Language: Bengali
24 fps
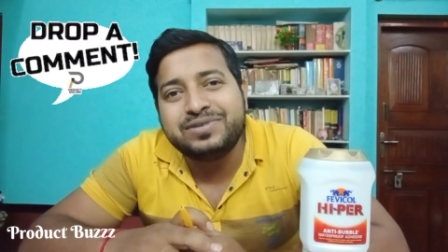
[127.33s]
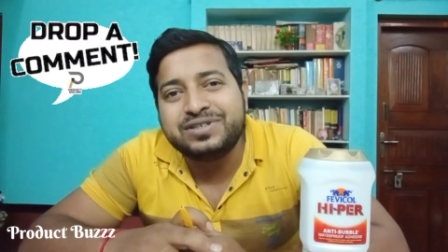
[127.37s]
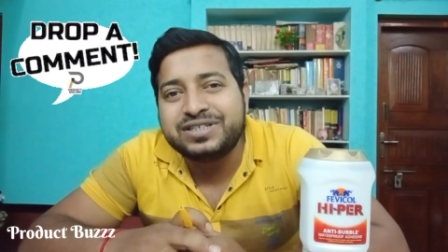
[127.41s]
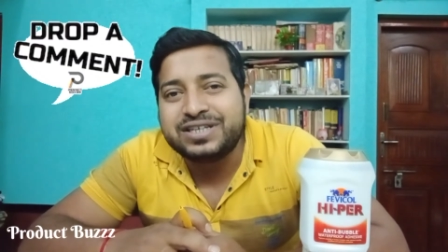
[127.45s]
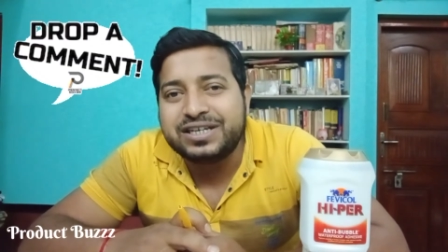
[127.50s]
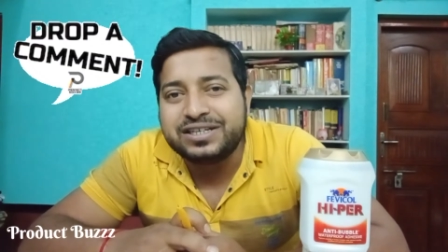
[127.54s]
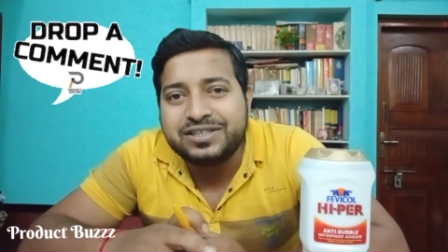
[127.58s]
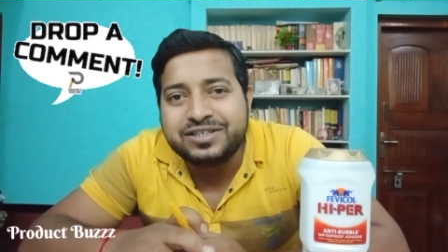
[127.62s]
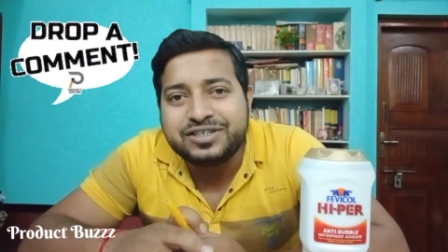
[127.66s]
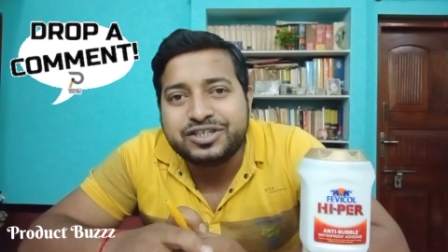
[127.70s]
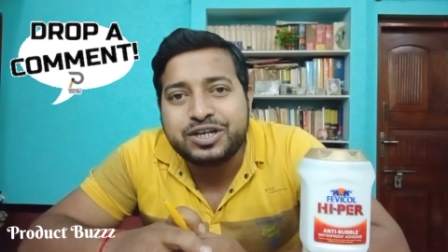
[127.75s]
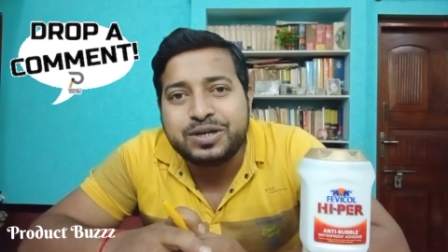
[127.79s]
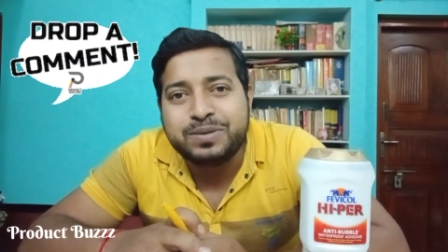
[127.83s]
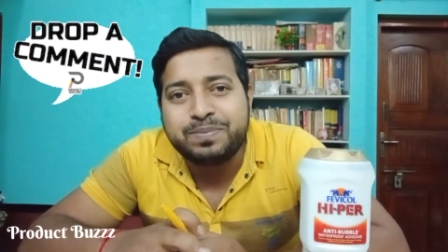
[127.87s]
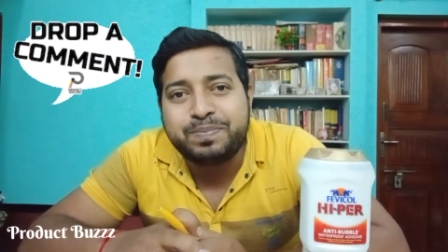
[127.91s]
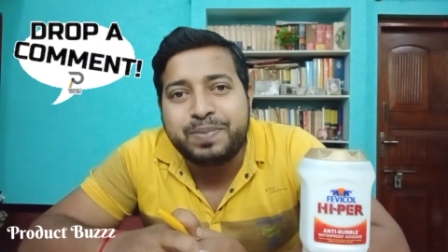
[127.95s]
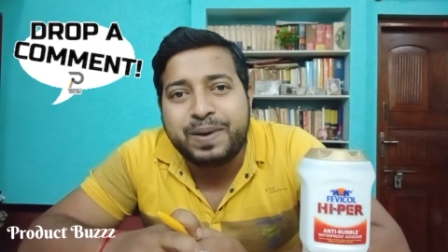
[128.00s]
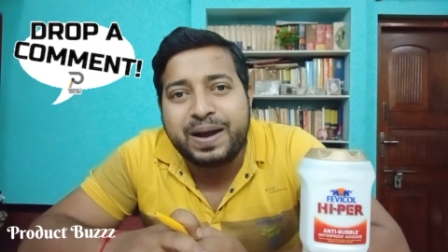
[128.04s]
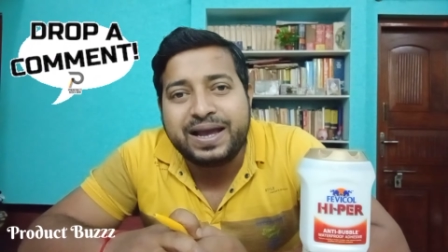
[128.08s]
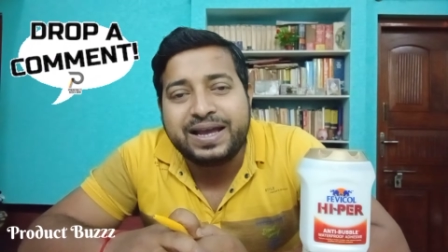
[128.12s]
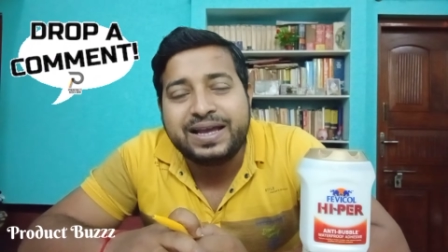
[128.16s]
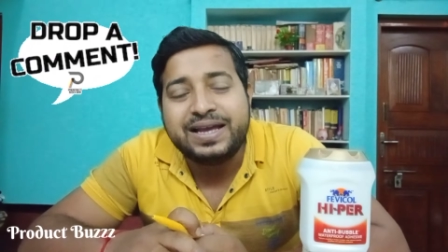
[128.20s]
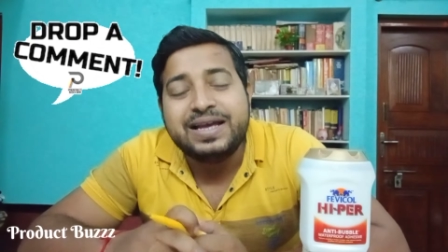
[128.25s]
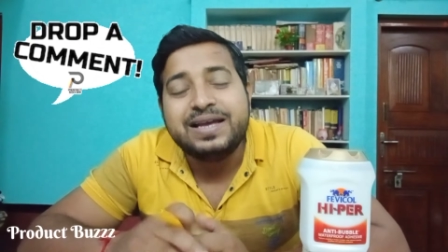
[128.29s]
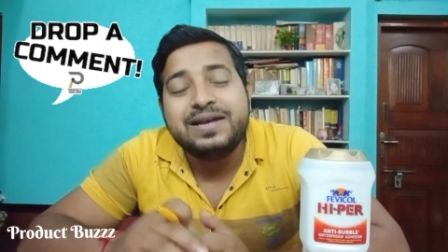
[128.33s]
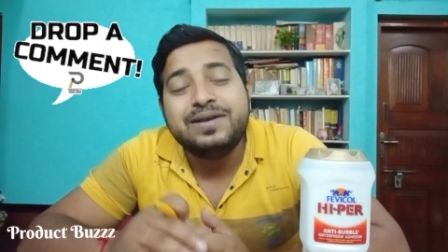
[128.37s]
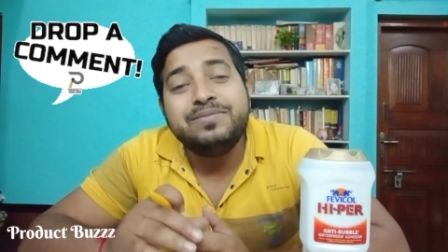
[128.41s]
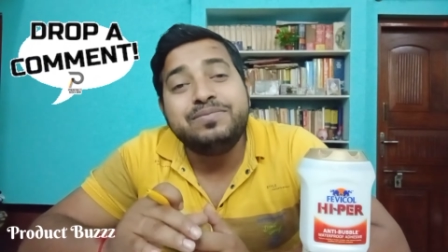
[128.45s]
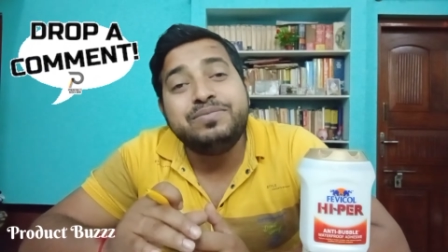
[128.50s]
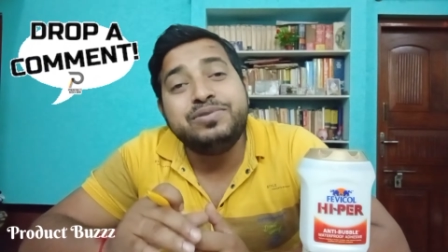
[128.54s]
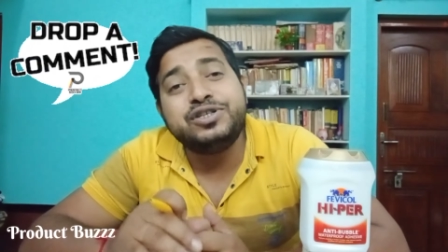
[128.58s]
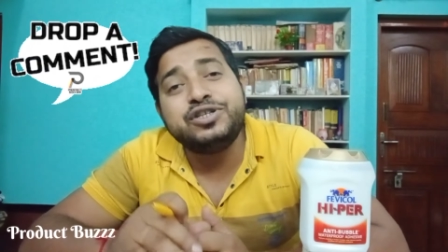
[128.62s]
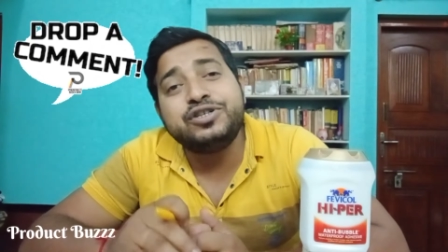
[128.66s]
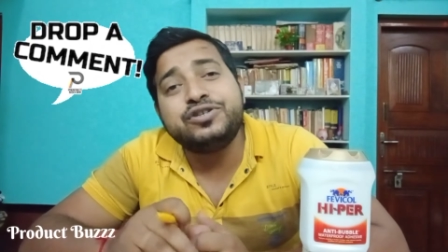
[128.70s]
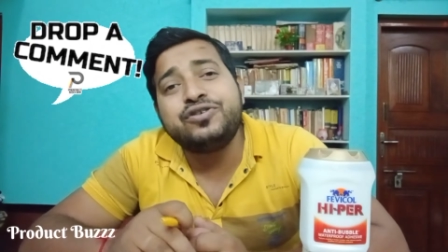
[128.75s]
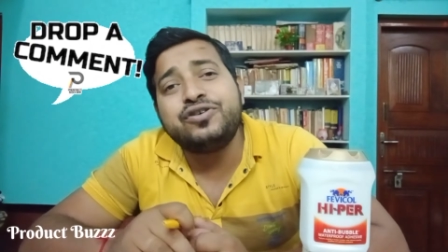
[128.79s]
সাজেশন পায়
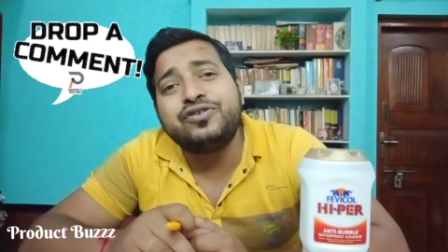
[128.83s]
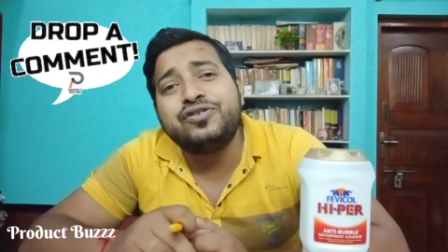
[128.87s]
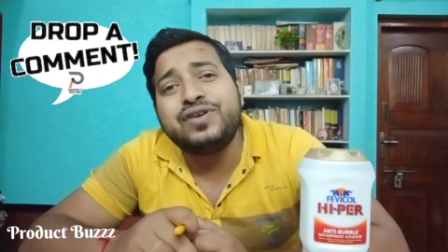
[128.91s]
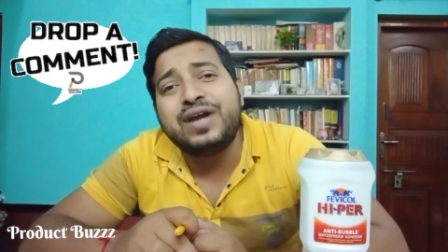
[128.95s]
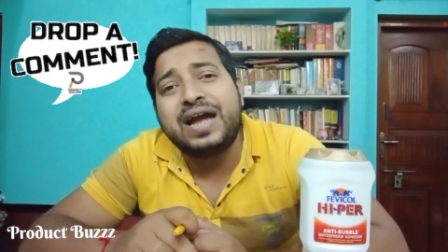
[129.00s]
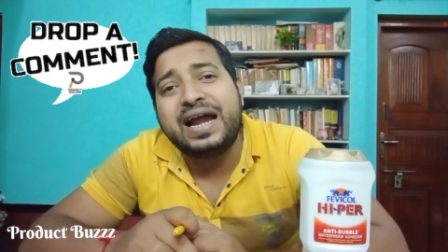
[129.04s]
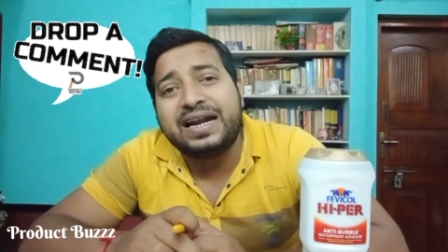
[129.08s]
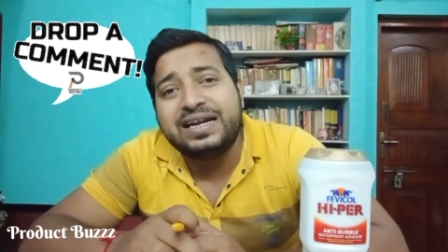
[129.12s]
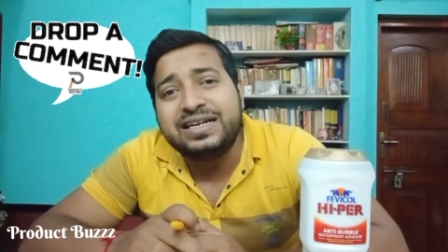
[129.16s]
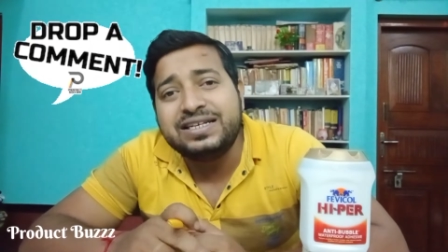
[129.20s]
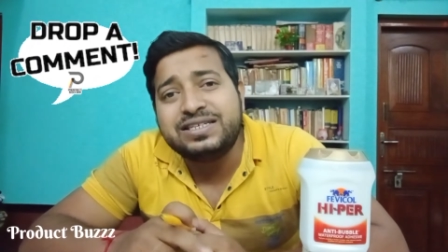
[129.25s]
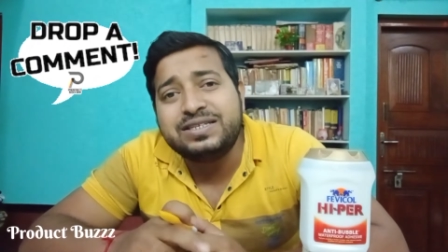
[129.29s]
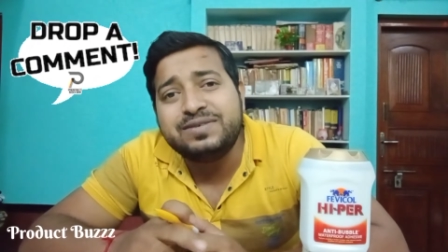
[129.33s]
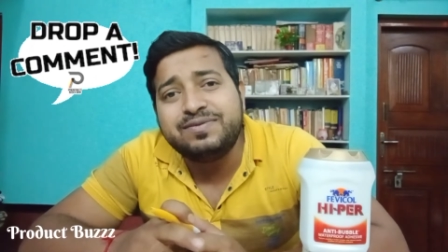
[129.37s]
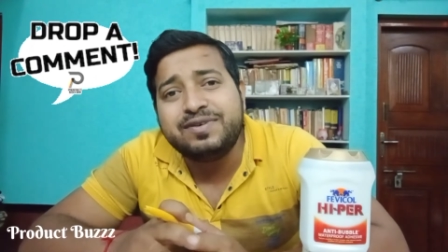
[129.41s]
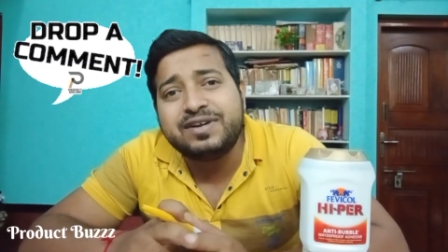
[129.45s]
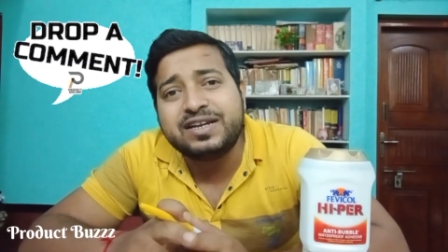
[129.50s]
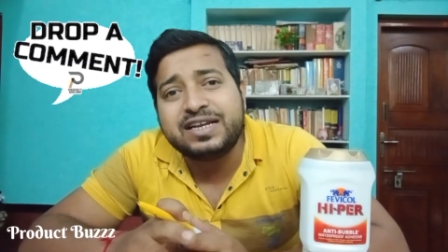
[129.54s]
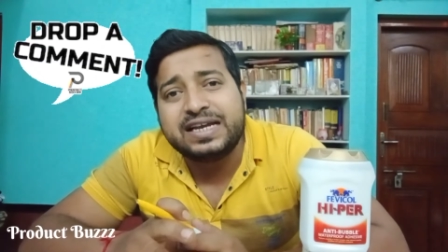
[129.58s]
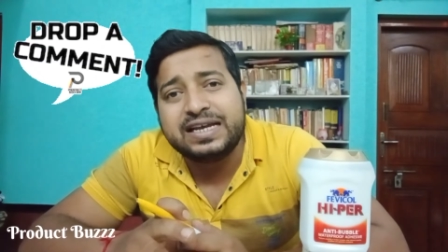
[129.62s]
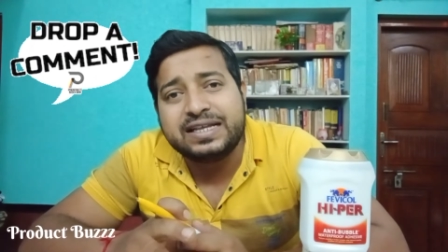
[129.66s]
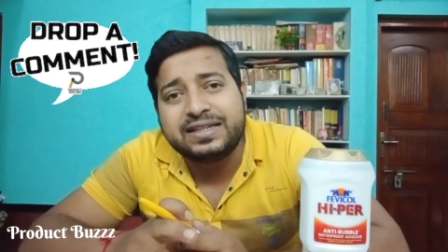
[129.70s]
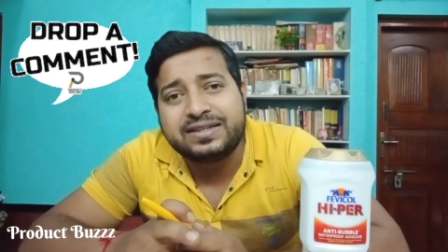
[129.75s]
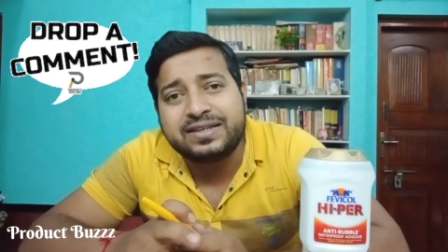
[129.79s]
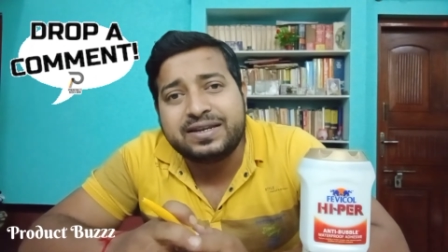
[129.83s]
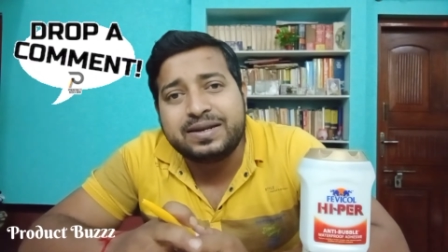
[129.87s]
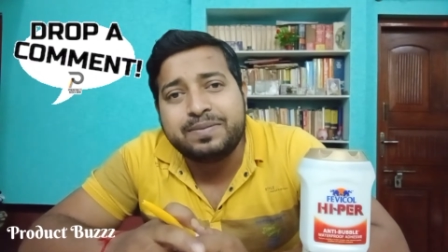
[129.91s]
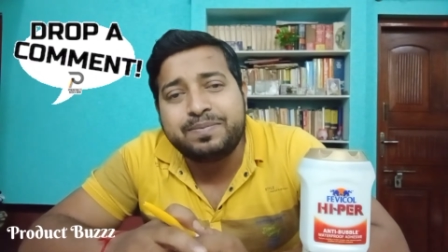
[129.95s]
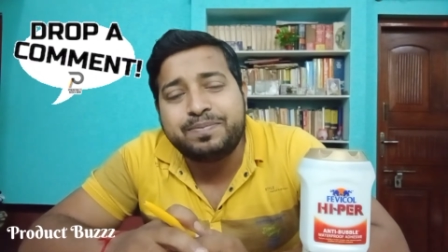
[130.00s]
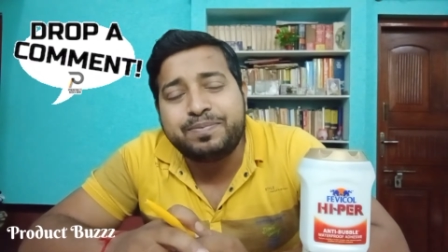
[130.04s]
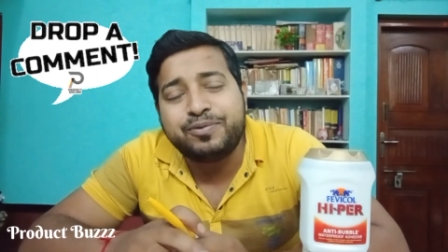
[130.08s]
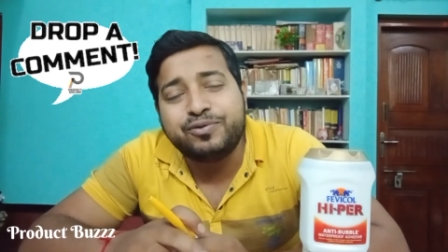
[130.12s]
বিশেষত অ্যাডিসিভের ক্ষেত্রে